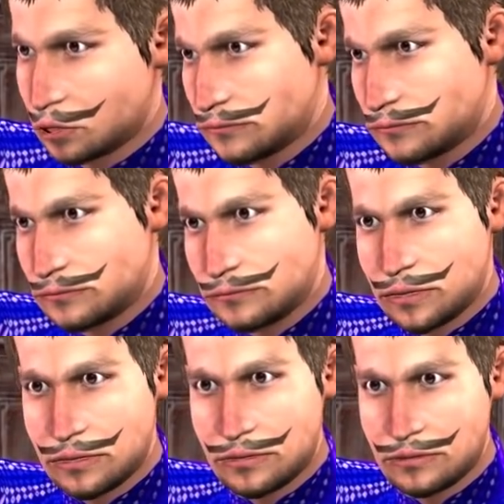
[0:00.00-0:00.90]
अब तक
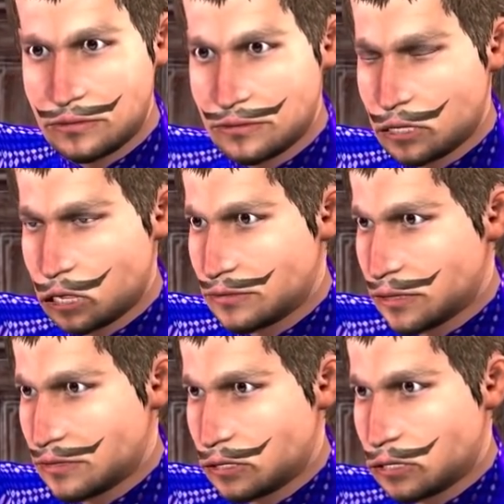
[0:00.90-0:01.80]
नहीं पकड़ा गया
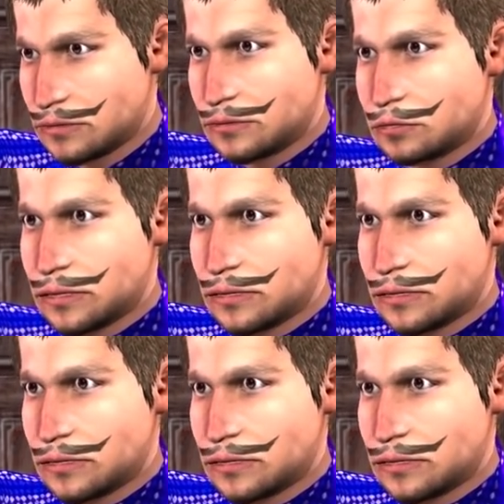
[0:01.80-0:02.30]
चोर यूं